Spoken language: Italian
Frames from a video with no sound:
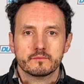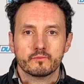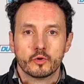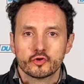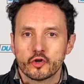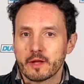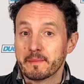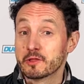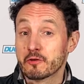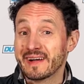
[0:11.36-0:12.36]
Buongiorno e
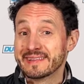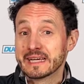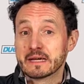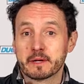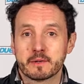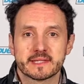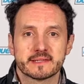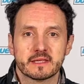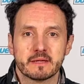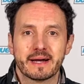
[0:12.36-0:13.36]
bentrovati anche per questa
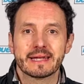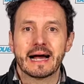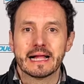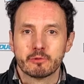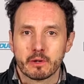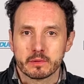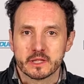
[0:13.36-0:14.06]
settimana al 2 Ruote